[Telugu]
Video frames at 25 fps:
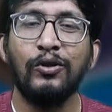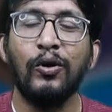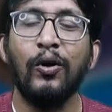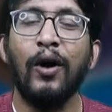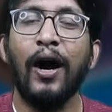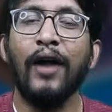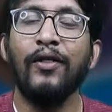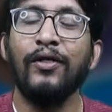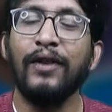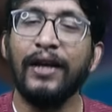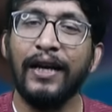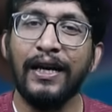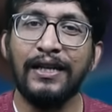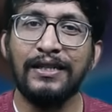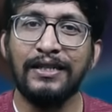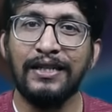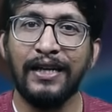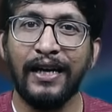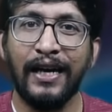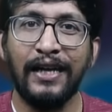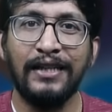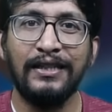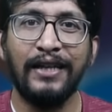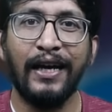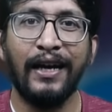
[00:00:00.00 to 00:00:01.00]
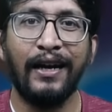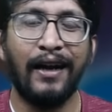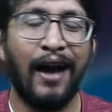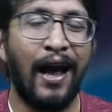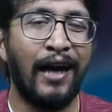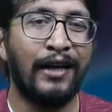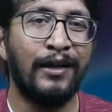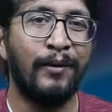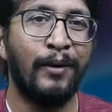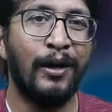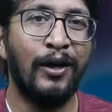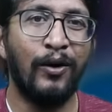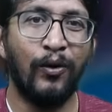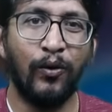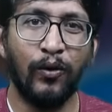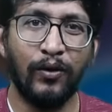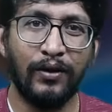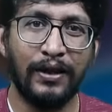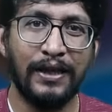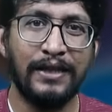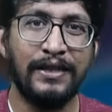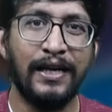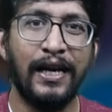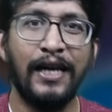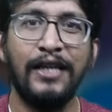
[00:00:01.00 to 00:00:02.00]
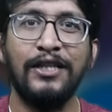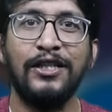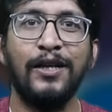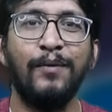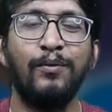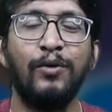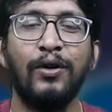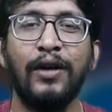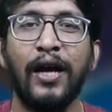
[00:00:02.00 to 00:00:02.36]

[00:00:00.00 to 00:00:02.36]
సో అందుకే శ్రేయసర్ నాగ్ని మనం గుర్తించాలని